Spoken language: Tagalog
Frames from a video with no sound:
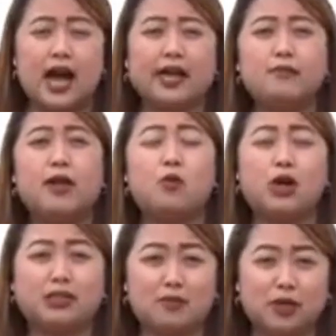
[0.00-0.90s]
ay
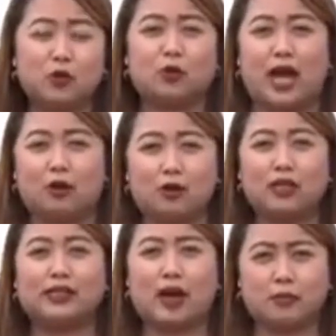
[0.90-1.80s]
maluwag naman yung daloy
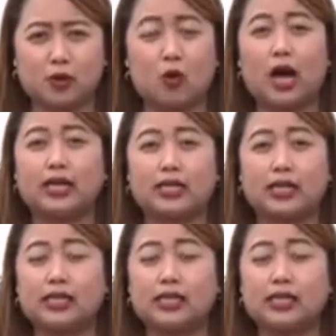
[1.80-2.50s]
ng trapiko kaya't